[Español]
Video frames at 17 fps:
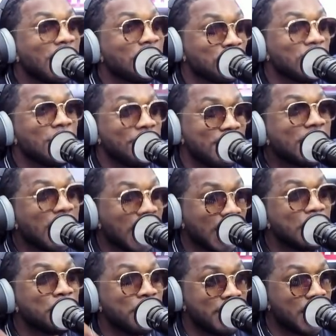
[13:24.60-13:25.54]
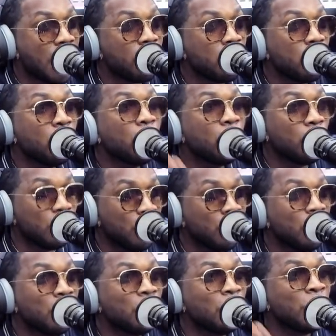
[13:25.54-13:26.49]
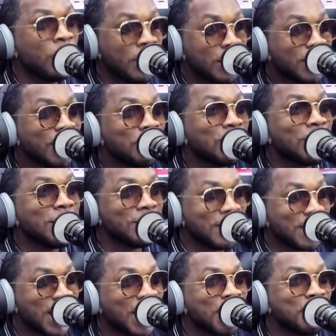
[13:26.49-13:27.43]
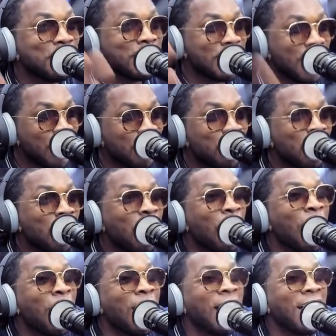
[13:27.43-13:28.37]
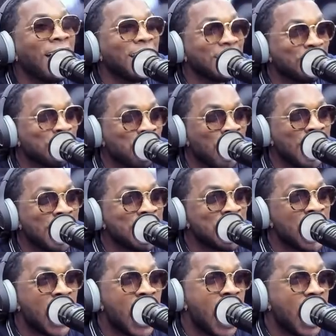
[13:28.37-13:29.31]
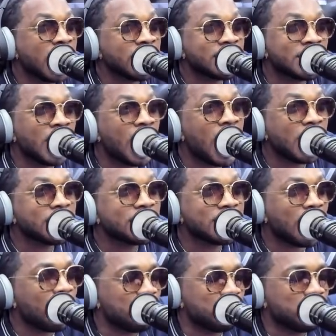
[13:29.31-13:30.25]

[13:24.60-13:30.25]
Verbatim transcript: ya no le digan el venado, uh, uh, que no le digan el venado, ¡Uy! ¡Cuernazo!